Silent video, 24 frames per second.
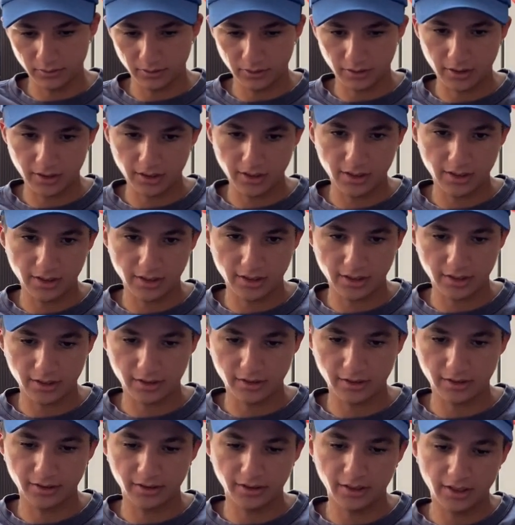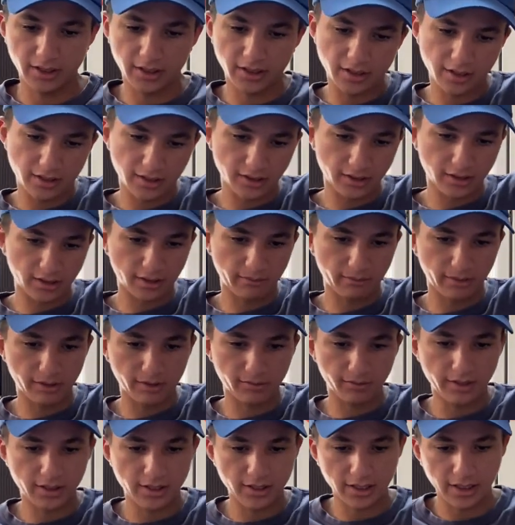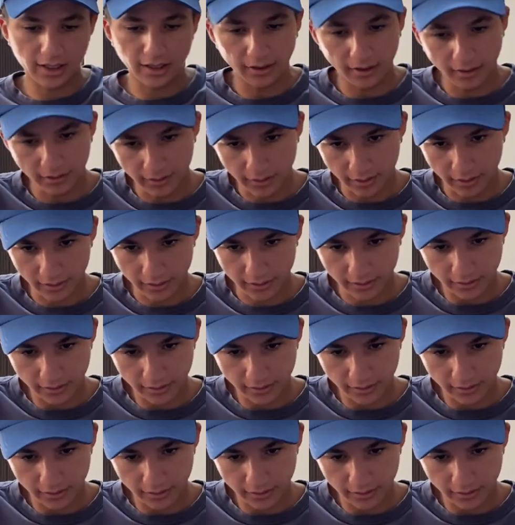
Nossa. De assim também, um listradão, ó.